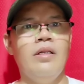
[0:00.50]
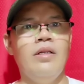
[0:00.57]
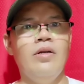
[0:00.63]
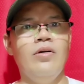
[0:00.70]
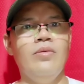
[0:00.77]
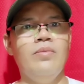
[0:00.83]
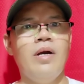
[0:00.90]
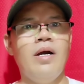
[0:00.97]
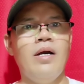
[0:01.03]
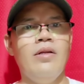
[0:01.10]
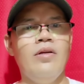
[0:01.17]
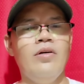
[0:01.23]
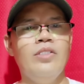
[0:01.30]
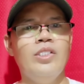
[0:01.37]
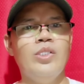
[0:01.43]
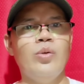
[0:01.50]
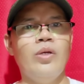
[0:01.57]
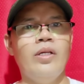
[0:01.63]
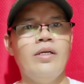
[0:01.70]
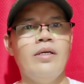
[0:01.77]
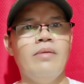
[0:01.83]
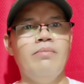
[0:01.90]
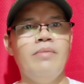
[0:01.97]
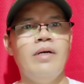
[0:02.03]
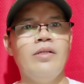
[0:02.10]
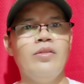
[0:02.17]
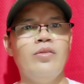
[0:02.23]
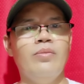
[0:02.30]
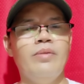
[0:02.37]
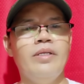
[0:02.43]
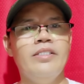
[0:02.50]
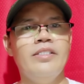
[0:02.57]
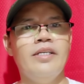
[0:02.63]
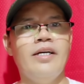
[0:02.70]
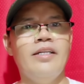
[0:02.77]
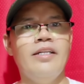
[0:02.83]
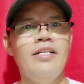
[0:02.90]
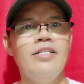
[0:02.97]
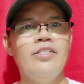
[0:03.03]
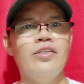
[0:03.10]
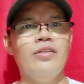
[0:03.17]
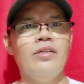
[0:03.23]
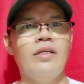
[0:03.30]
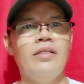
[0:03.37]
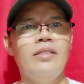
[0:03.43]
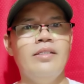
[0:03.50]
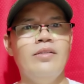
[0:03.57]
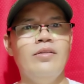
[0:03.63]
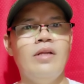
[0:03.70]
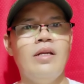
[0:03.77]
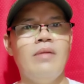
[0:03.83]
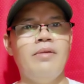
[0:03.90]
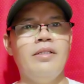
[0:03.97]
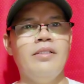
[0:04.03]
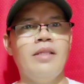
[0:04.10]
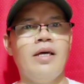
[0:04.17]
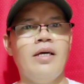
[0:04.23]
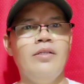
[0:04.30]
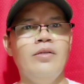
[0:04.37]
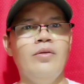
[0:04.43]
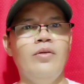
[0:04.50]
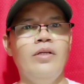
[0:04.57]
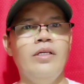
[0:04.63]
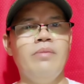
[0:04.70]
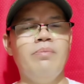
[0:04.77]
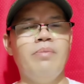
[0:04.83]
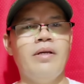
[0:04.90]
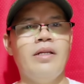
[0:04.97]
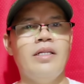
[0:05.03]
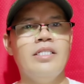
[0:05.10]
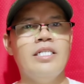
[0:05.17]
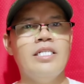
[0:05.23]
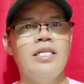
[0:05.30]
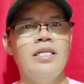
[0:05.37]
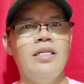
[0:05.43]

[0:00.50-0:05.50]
Hello mga lods, welcome back to my channel. So nandito na naman tayo ulit para si